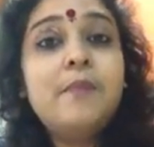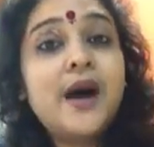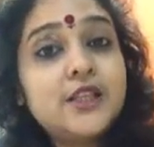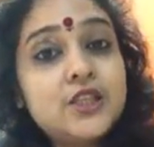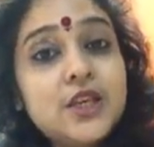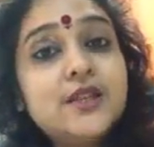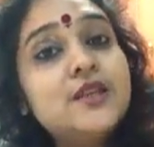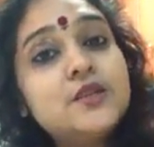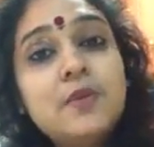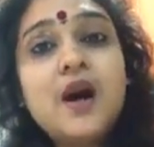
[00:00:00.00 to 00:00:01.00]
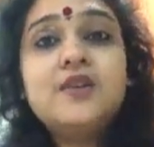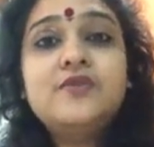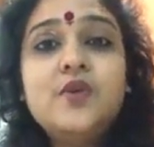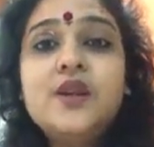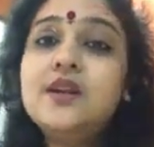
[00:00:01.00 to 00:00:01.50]
বাচ্চাদের
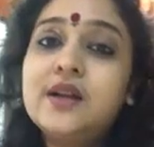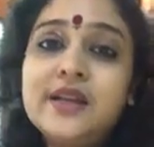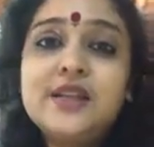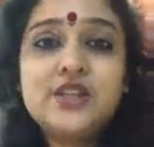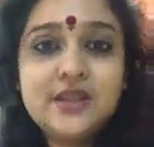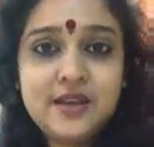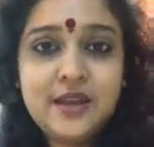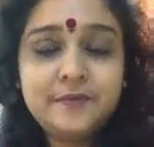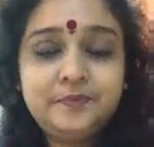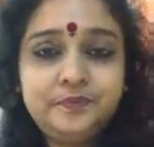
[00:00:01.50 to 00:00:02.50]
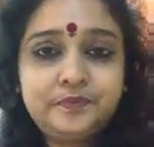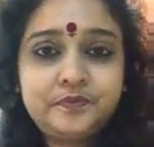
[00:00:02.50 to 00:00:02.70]
স্মার্টফোনের অ্যাডিকশন নিয়ে